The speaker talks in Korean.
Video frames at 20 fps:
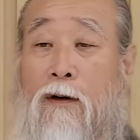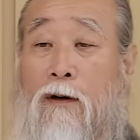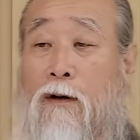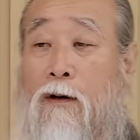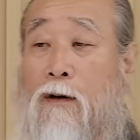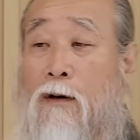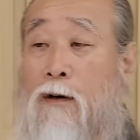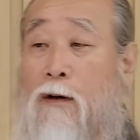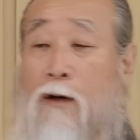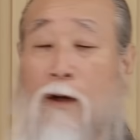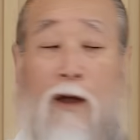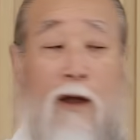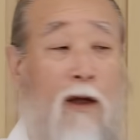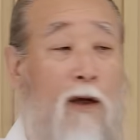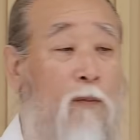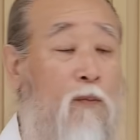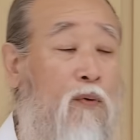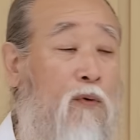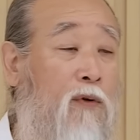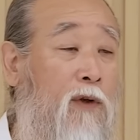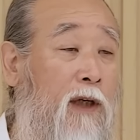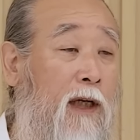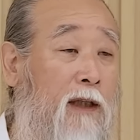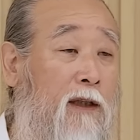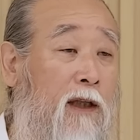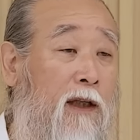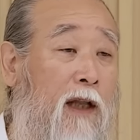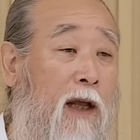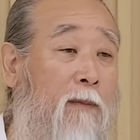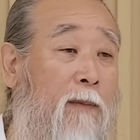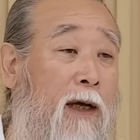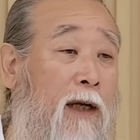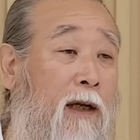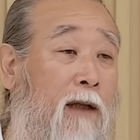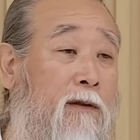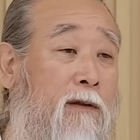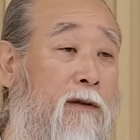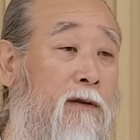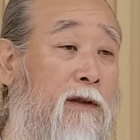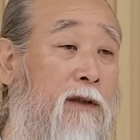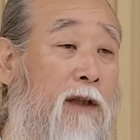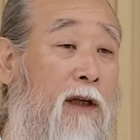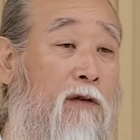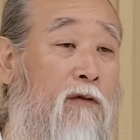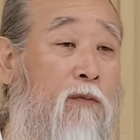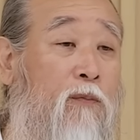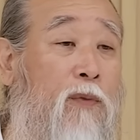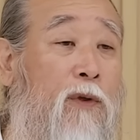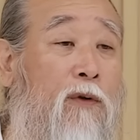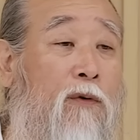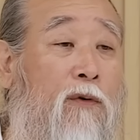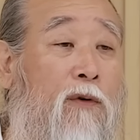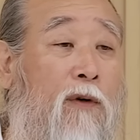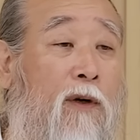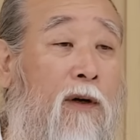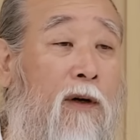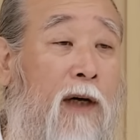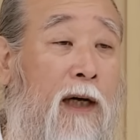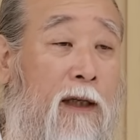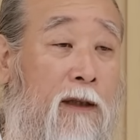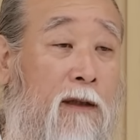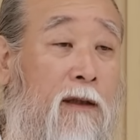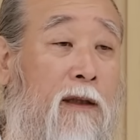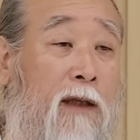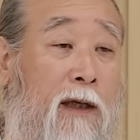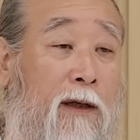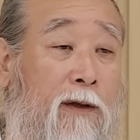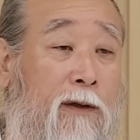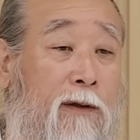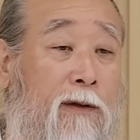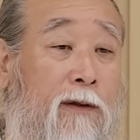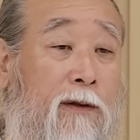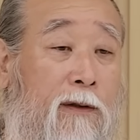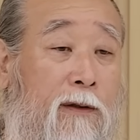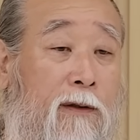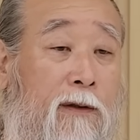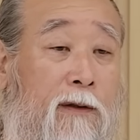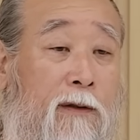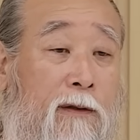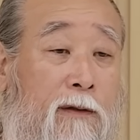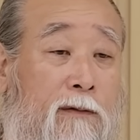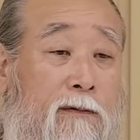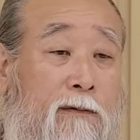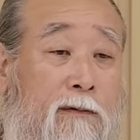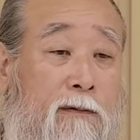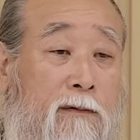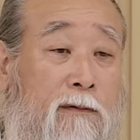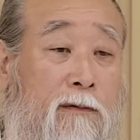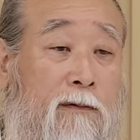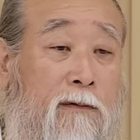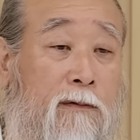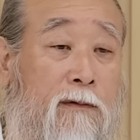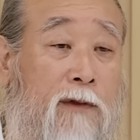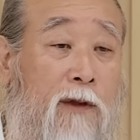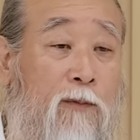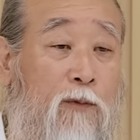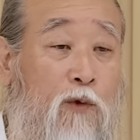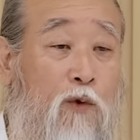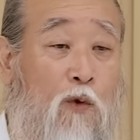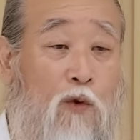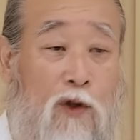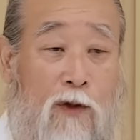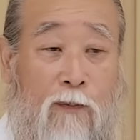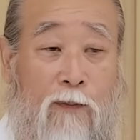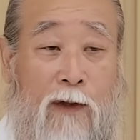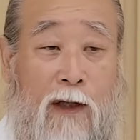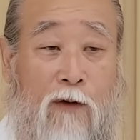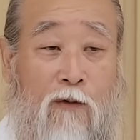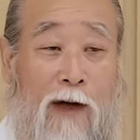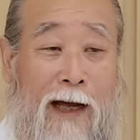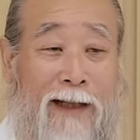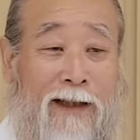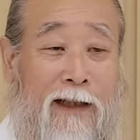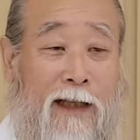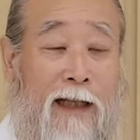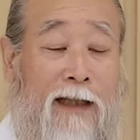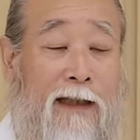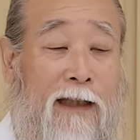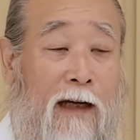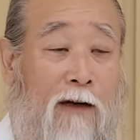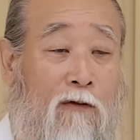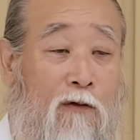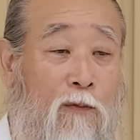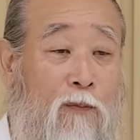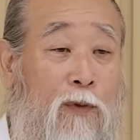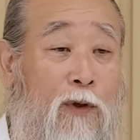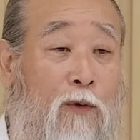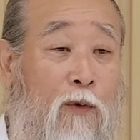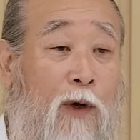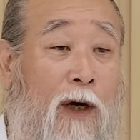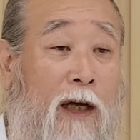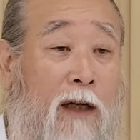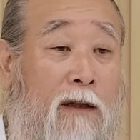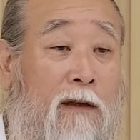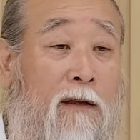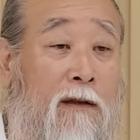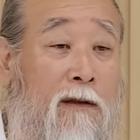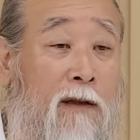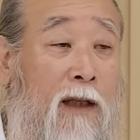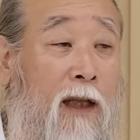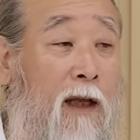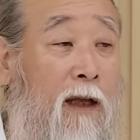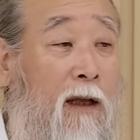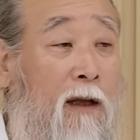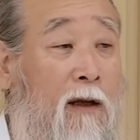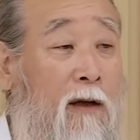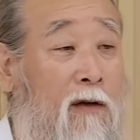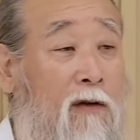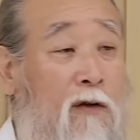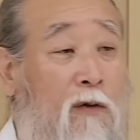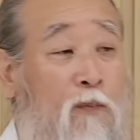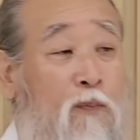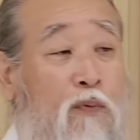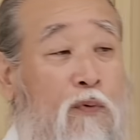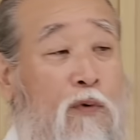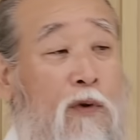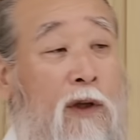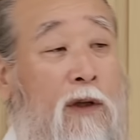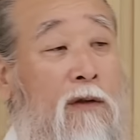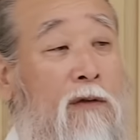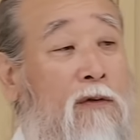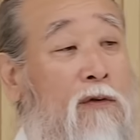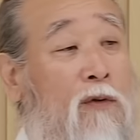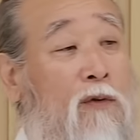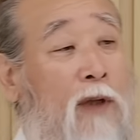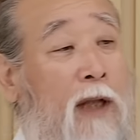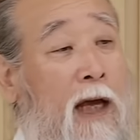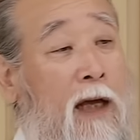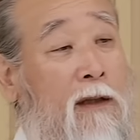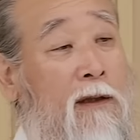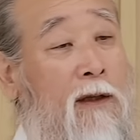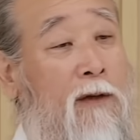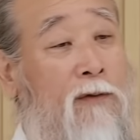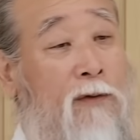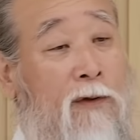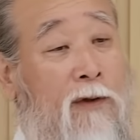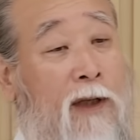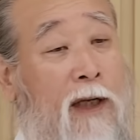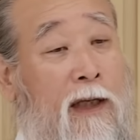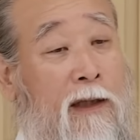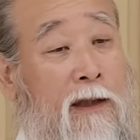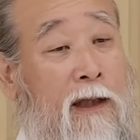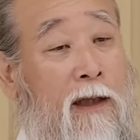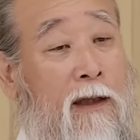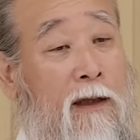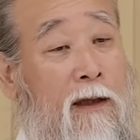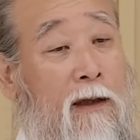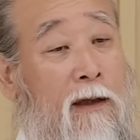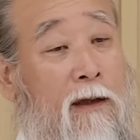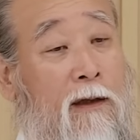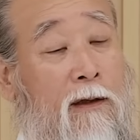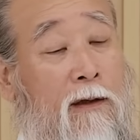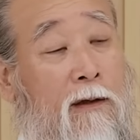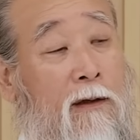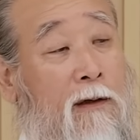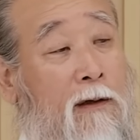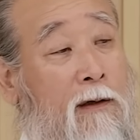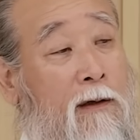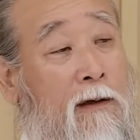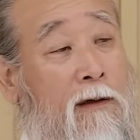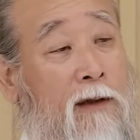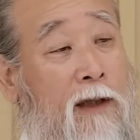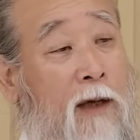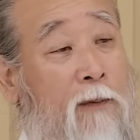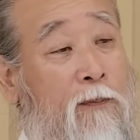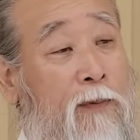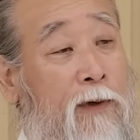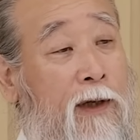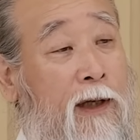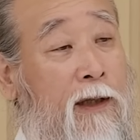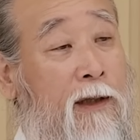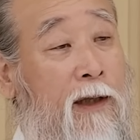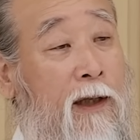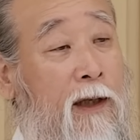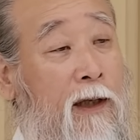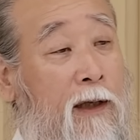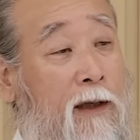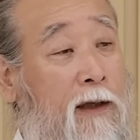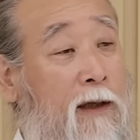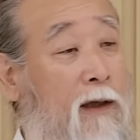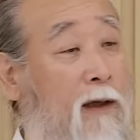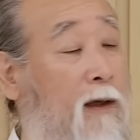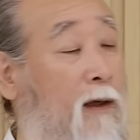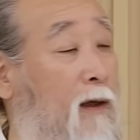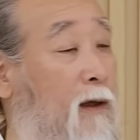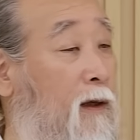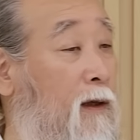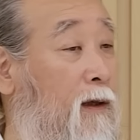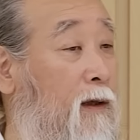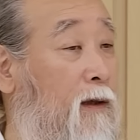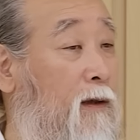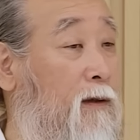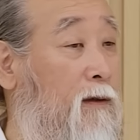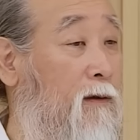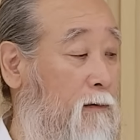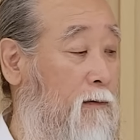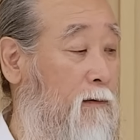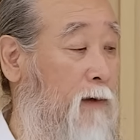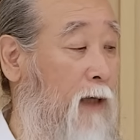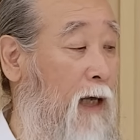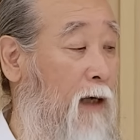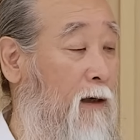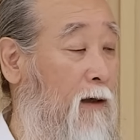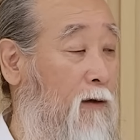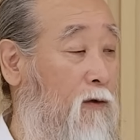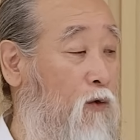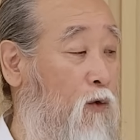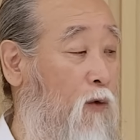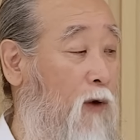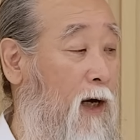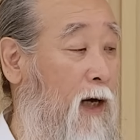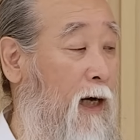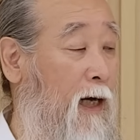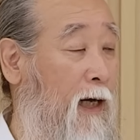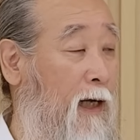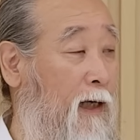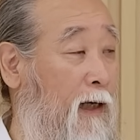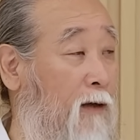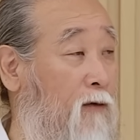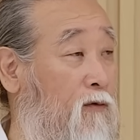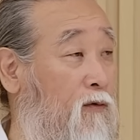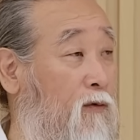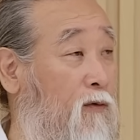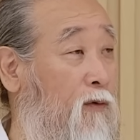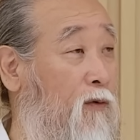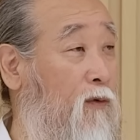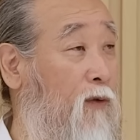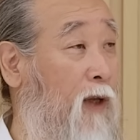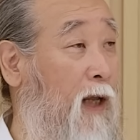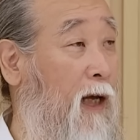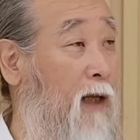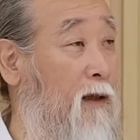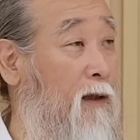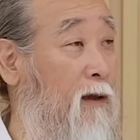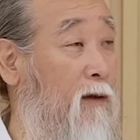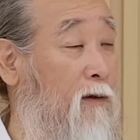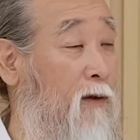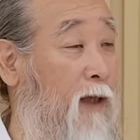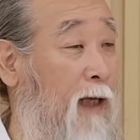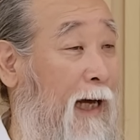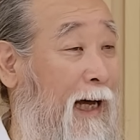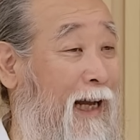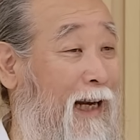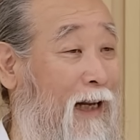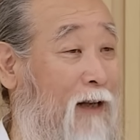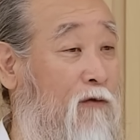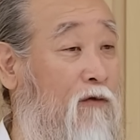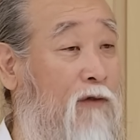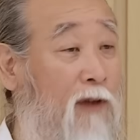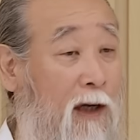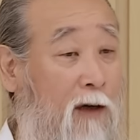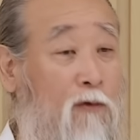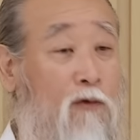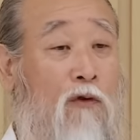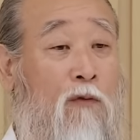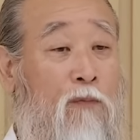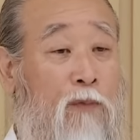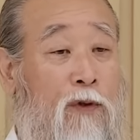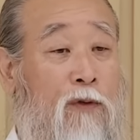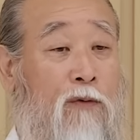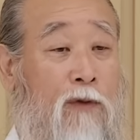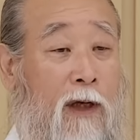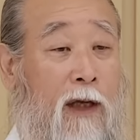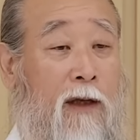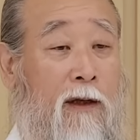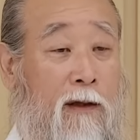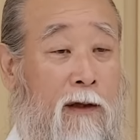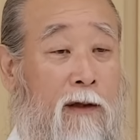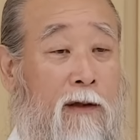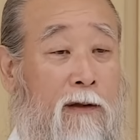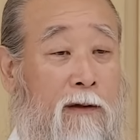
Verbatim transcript: 어, 부인한테 내 말 안 듣는다고 미워하는 거예요. 그럼 욕심대로 안 된다고 미워하는 건데 그럼 부인은 또 내한테 어떻게 하냐. 어, 남편한테 내를 좋아 안 해주고 내한테 어떻게 안 해준다고 또 미워해요.